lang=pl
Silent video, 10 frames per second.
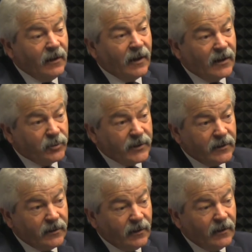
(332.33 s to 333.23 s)
a
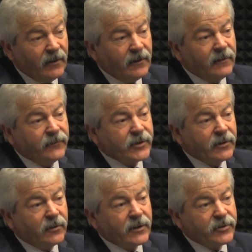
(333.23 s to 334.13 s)
tutaj e,
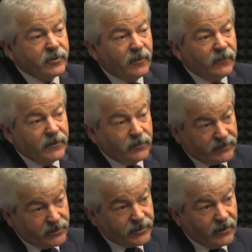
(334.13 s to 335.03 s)
wszedł okres zimowy, to
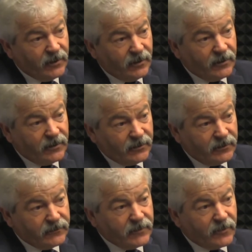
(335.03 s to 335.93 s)
też
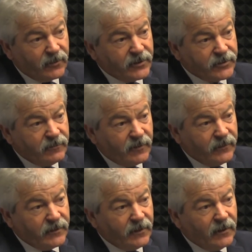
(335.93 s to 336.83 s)
e, ten okres
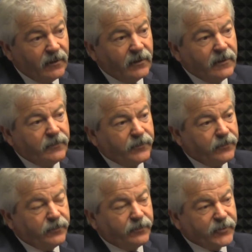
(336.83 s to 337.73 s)
zimowy I w przypadku e,
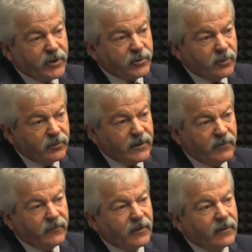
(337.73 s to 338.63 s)
obwodnicy przesunął też
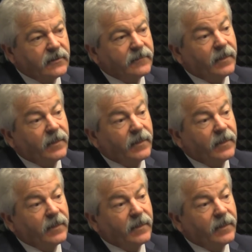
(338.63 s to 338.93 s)
termin wejdzie,